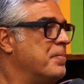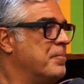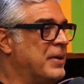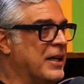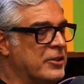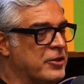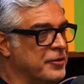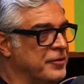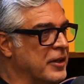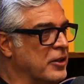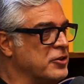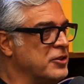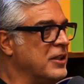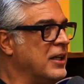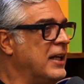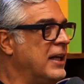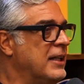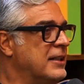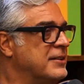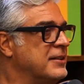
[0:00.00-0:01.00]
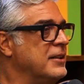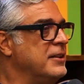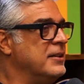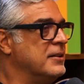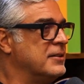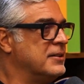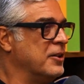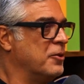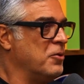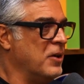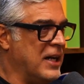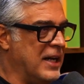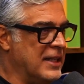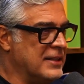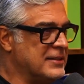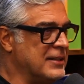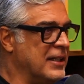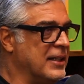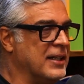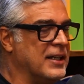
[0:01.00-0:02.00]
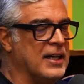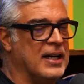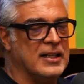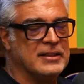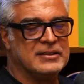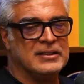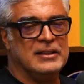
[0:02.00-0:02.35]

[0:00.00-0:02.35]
perto de Velzilândia, ali, você conhece lá em casa.